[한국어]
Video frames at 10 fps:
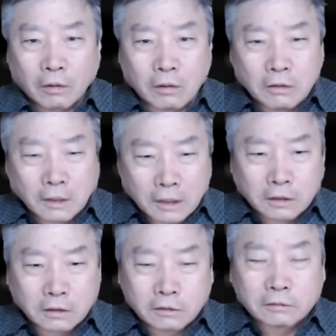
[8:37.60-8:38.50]
그런
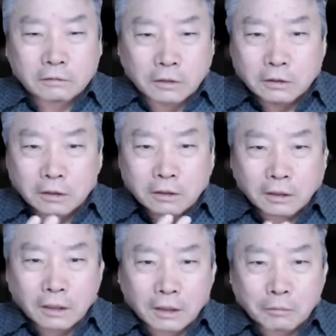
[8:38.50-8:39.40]
데에서는 전혀
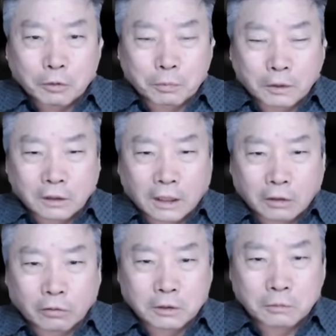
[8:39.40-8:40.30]
이렇게 입도 뻥끗
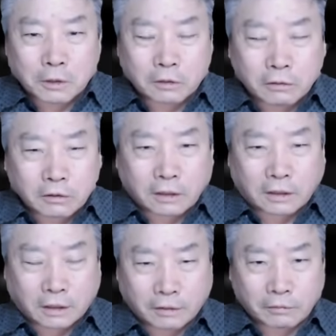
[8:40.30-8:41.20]
안 하고 있으면 어떻게
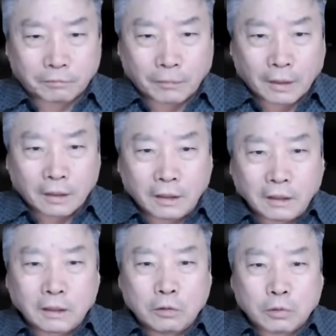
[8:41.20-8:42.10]
되나요?
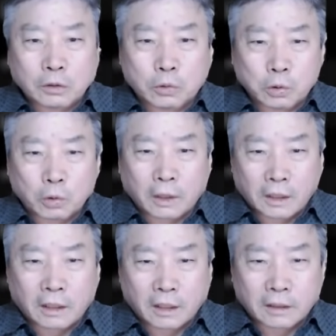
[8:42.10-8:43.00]
이걸 누가
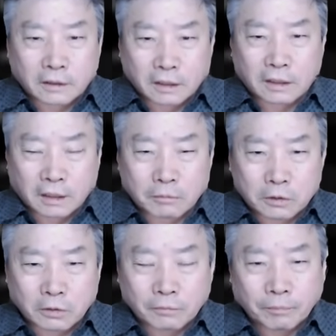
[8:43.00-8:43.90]
주도해야 되는가
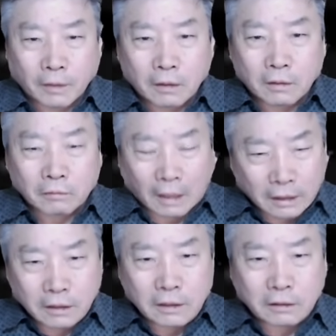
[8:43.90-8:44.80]
하면요.
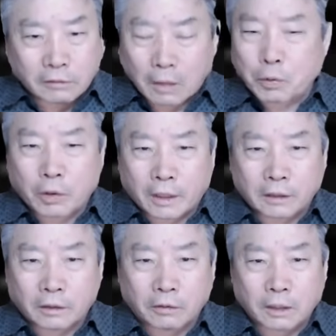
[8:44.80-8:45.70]
당연히 대표가
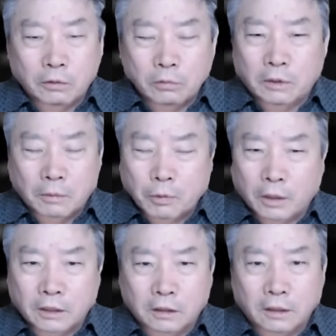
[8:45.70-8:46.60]
해야 돼요. 한동훈
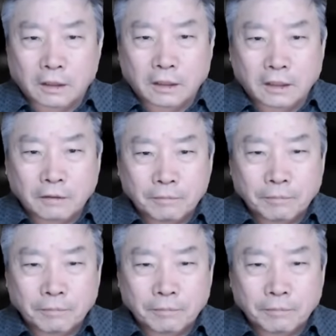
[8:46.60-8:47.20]
대표가 해야 된다니까.